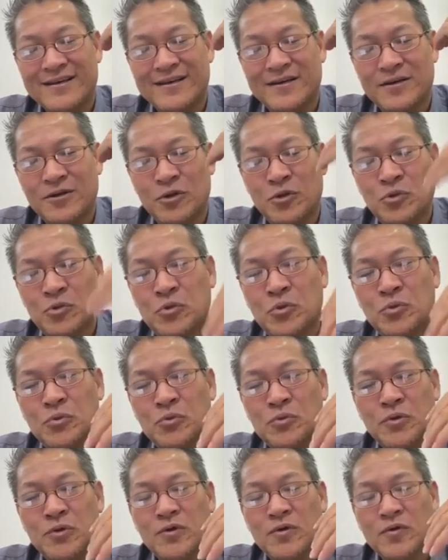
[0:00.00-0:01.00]
luân
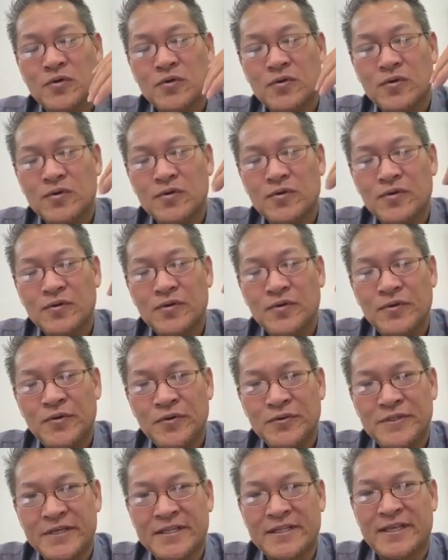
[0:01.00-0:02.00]
tù
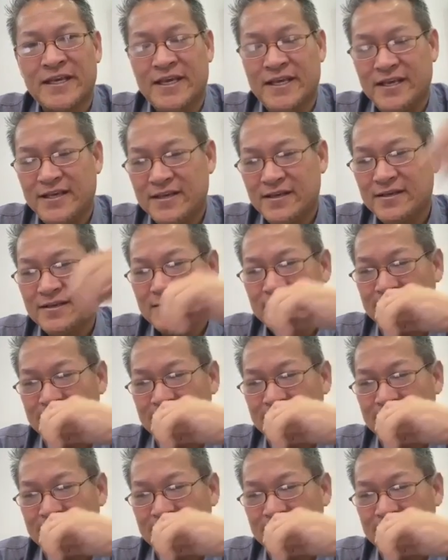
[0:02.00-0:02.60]
chưa chất kì